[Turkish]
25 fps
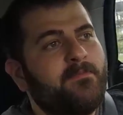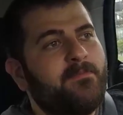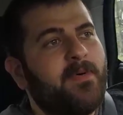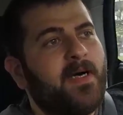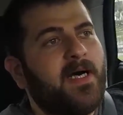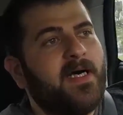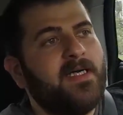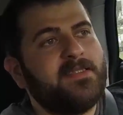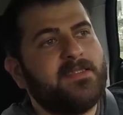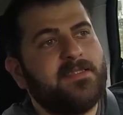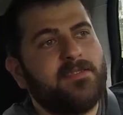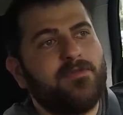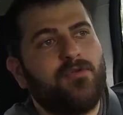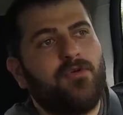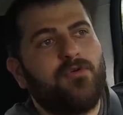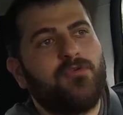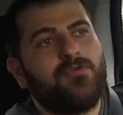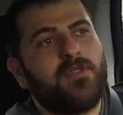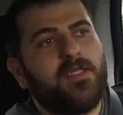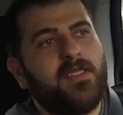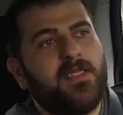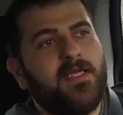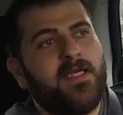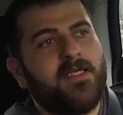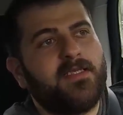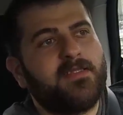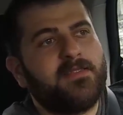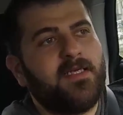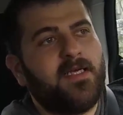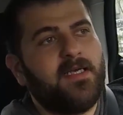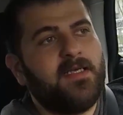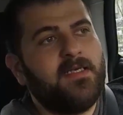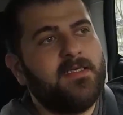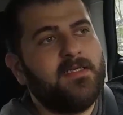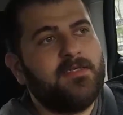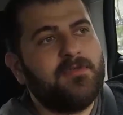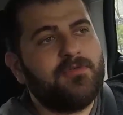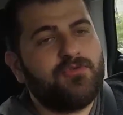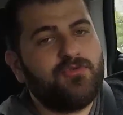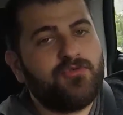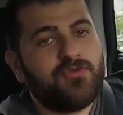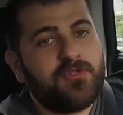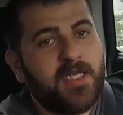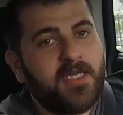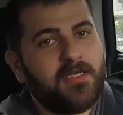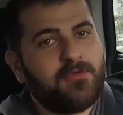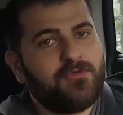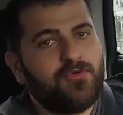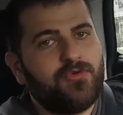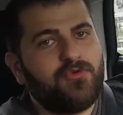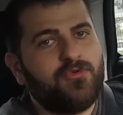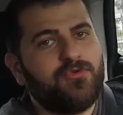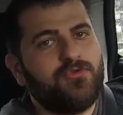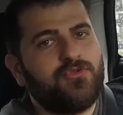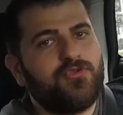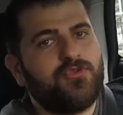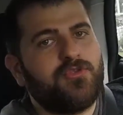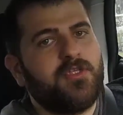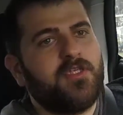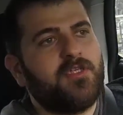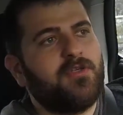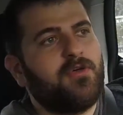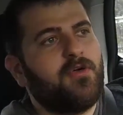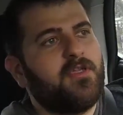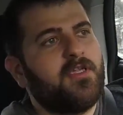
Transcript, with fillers: bazı noktalarda güzel dokunuşları